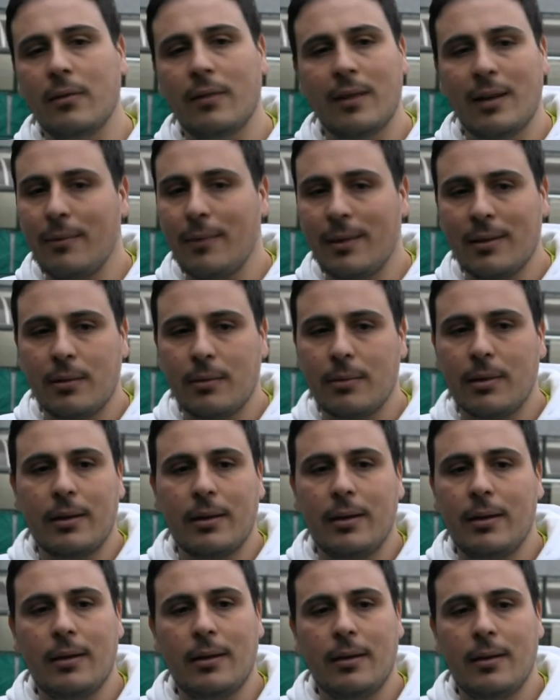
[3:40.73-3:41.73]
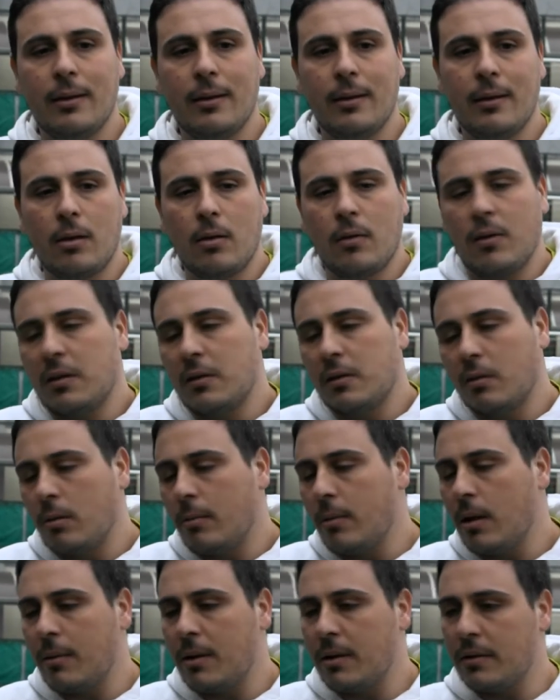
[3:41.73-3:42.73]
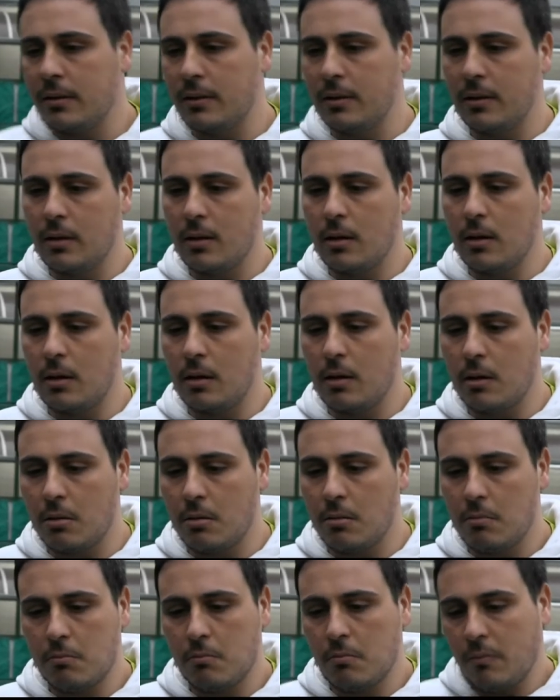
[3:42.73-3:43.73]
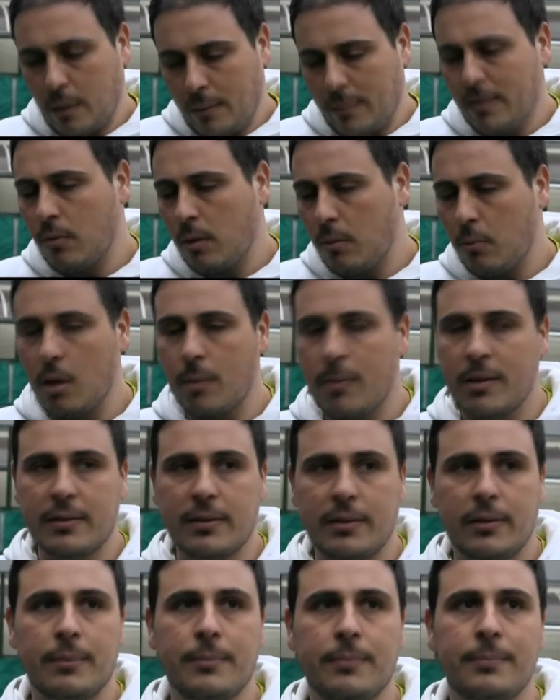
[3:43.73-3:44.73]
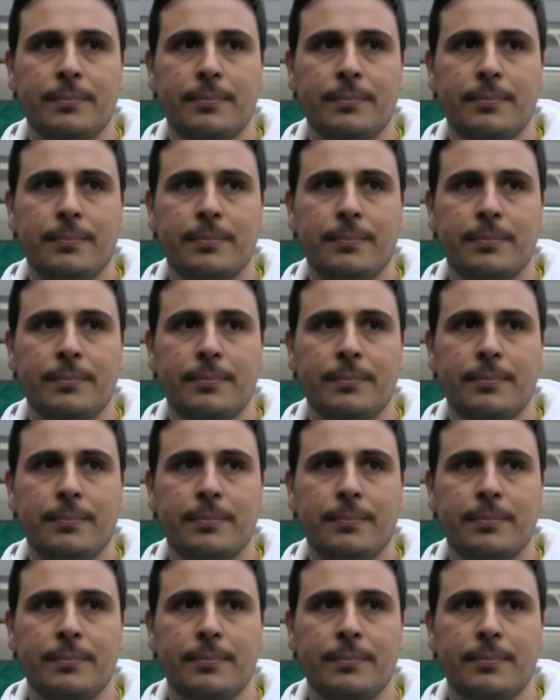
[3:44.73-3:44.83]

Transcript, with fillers: veramente perché hanno fatto secondo me una partita, veramente una buona partita.